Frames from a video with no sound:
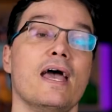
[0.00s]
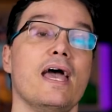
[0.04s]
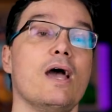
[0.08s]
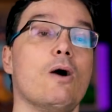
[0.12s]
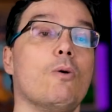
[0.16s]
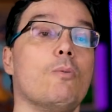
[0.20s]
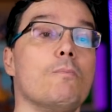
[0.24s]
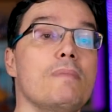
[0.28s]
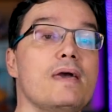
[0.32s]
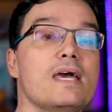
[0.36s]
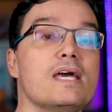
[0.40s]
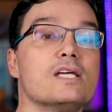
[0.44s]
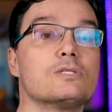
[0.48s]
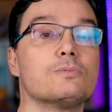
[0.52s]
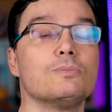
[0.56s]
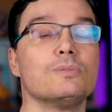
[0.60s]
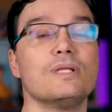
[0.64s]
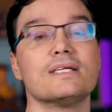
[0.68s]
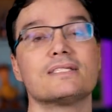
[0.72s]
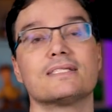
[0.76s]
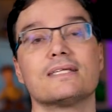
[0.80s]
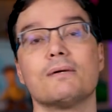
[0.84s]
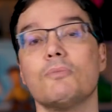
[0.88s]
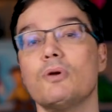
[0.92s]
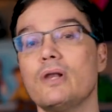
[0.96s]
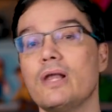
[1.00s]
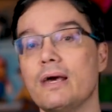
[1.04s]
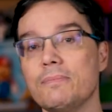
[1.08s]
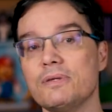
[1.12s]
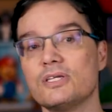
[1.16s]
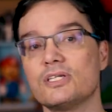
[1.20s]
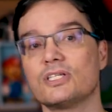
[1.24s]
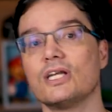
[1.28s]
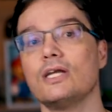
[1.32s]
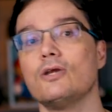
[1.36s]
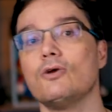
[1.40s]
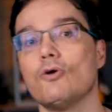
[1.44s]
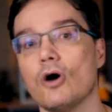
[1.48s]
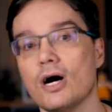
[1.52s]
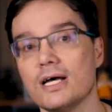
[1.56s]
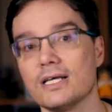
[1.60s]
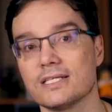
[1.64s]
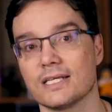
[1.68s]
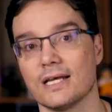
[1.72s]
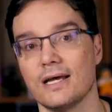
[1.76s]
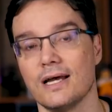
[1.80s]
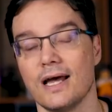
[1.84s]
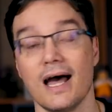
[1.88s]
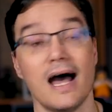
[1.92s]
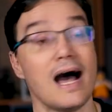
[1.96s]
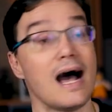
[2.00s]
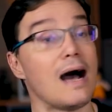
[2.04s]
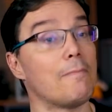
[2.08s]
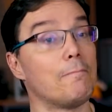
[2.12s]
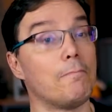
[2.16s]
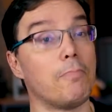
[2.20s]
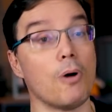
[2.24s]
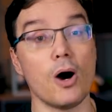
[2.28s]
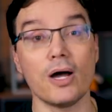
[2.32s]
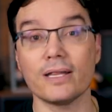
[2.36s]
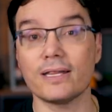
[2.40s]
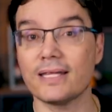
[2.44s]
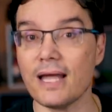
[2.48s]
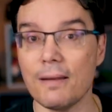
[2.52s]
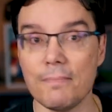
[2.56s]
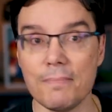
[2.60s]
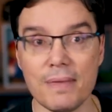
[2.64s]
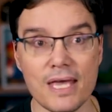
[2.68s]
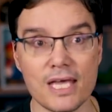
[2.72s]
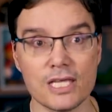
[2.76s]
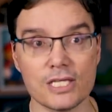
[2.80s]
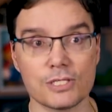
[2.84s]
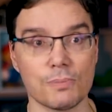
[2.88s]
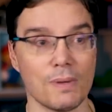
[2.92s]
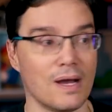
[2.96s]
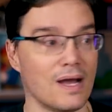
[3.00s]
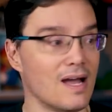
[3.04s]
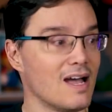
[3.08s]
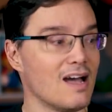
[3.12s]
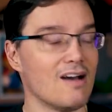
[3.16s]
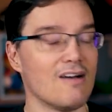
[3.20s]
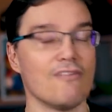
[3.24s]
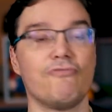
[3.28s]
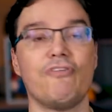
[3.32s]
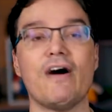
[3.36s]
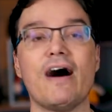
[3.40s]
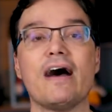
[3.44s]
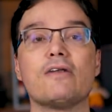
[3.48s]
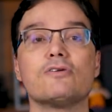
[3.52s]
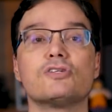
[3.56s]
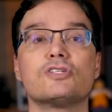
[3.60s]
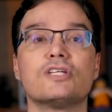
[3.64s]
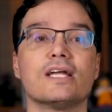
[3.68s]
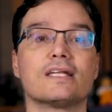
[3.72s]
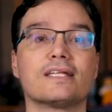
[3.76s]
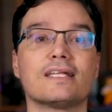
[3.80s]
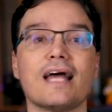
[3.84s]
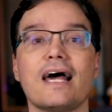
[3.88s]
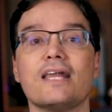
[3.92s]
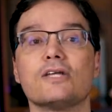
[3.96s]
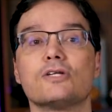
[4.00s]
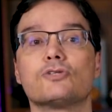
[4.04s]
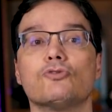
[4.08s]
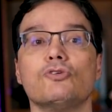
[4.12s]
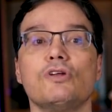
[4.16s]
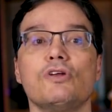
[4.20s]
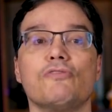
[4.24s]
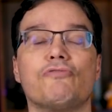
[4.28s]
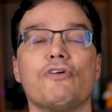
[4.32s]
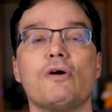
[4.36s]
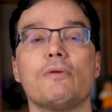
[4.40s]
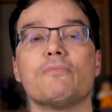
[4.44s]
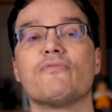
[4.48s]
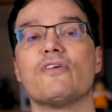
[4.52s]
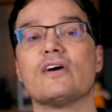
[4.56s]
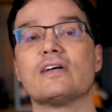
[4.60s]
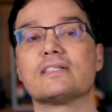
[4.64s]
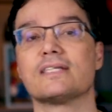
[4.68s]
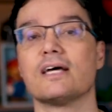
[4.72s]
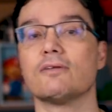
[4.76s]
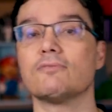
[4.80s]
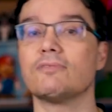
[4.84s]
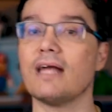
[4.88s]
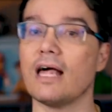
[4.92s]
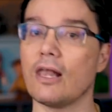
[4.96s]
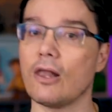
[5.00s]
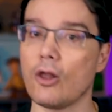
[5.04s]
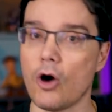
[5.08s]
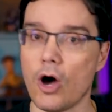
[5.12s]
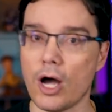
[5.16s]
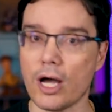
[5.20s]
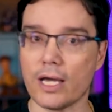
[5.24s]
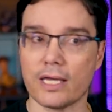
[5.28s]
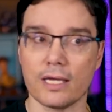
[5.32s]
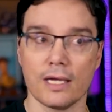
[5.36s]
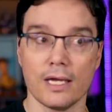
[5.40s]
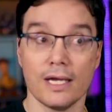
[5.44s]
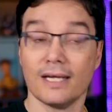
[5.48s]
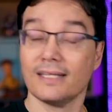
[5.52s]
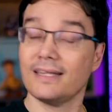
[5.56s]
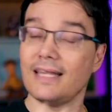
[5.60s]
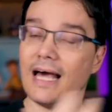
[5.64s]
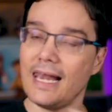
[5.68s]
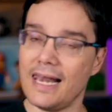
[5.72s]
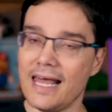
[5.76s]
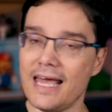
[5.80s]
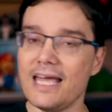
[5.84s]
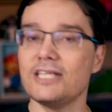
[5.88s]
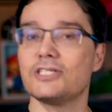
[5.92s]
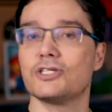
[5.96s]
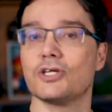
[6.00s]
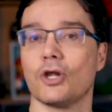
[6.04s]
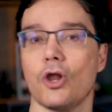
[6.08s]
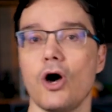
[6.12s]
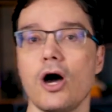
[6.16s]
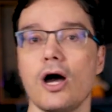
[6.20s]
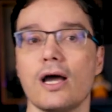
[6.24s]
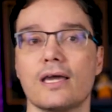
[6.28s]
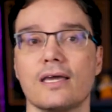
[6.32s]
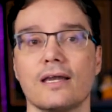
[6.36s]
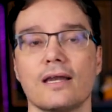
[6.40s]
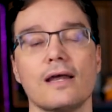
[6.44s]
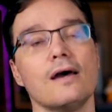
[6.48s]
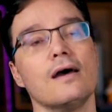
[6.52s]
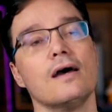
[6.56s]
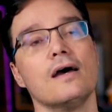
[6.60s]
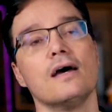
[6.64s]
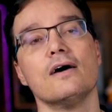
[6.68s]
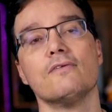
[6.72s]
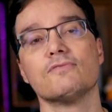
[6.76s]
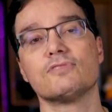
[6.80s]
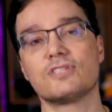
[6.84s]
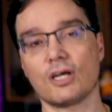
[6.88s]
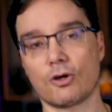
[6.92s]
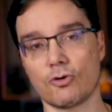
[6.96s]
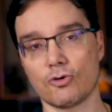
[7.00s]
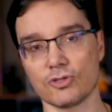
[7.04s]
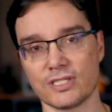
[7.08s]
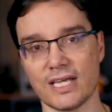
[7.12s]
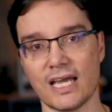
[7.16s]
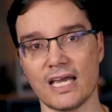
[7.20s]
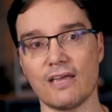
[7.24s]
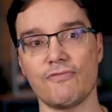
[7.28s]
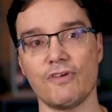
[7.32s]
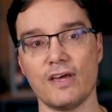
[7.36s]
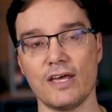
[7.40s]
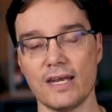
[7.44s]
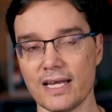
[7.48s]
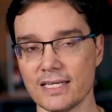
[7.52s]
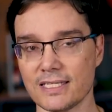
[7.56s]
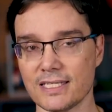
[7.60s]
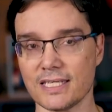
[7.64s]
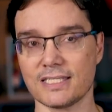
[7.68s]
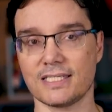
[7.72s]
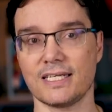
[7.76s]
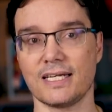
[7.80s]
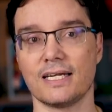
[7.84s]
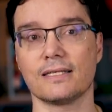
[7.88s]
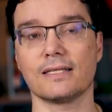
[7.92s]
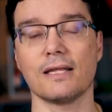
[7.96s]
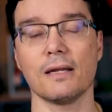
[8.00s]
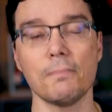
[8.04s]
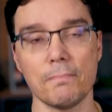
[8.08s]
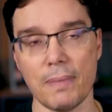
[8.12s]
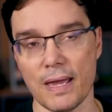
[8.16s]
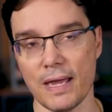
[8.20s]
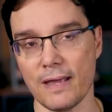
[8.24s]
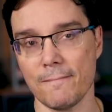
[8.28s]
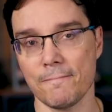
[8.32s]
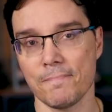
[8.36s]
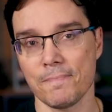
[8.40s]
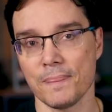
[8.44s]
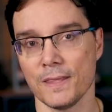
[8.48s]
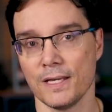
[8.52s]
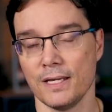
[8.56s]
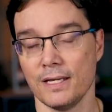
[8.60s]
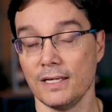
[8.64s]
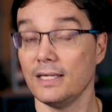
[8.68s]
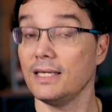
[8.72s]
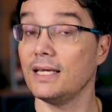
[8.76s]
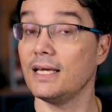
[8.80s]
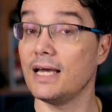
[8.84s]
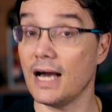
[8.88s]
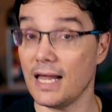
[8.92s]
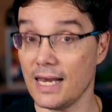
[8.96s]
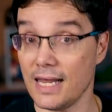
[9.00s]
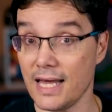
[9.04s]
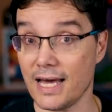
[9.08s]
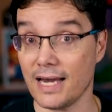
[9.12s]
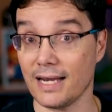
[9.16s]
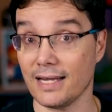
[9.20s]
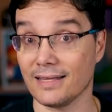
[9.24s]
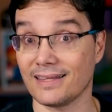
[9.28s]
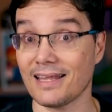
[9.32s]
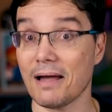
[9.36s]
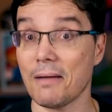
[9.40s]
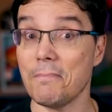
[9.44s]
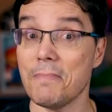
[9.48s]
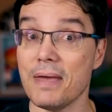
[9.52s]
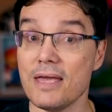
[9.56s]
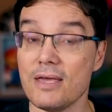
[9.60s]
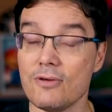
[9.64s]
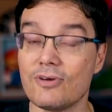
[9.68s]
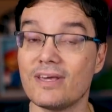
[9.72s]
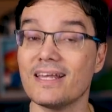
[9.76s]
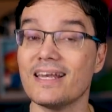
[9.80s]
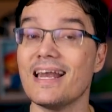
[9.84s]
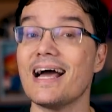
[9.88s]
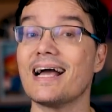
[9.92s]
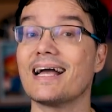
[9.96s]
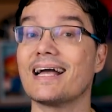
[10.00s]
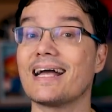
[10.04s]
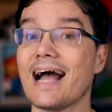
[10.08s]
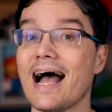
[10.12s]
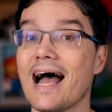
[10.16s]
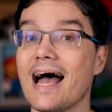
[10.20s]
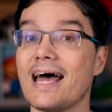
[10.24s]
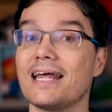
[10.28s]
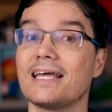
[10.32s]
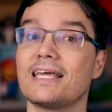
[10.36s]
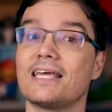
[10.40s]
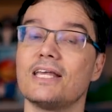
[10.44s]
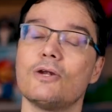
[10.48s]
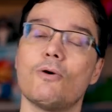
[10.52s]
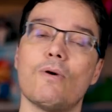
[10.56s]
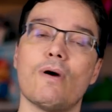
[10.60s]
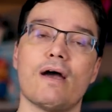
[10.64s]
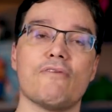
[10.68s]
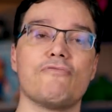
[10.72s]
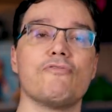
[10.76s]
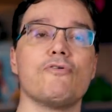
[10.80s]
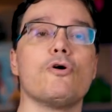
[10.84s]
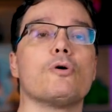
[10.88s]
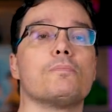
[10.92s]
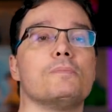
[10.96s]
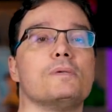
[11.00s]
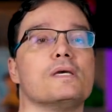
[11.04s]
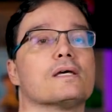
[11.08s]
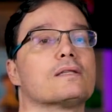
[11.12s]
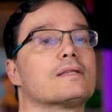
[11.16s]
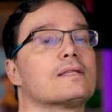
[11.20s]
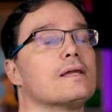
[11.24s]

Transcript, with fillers: é o mesmo dessa mulher misteriosa. A bota é a mesma. Vários detalhes do uniforme vazado da Loki, da Lady Loki, né? Você consegue ver nessa cena também. E galera, tá meio que na cara que não é Vormir